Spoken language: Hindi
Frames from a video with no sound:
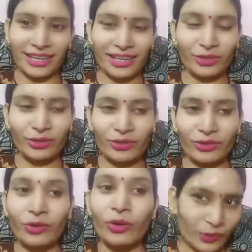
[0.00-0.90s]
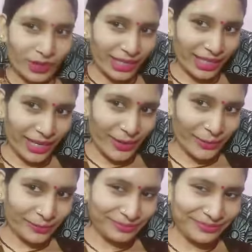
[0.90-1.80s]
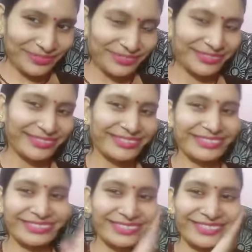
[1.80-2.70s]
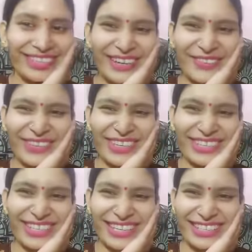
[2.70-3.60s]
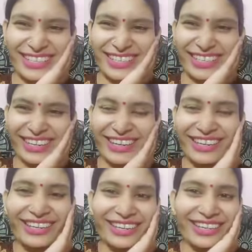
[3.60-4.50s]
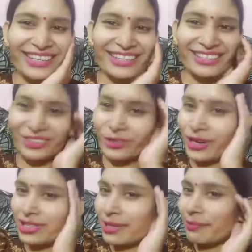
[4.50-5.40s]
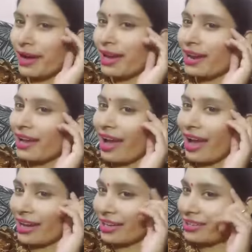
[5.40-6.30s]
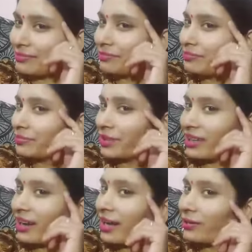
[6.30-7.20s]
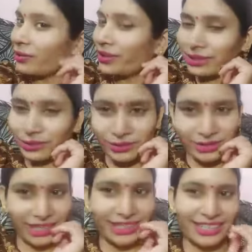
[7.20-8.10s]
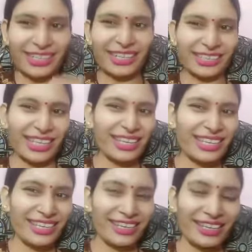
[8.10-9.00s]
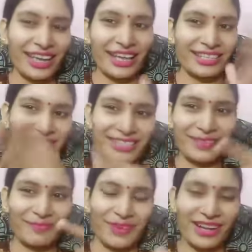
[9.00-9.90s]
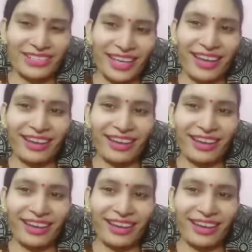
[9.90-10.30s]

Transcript: लिया ना तो, तो देख रहे हो मेरा फेस कैसा लग रहा है थोड़ा सा बाल आगे निकाल दो ना तो ज़्यादा अच्छा लगता है कि ऐसे सिंपल सा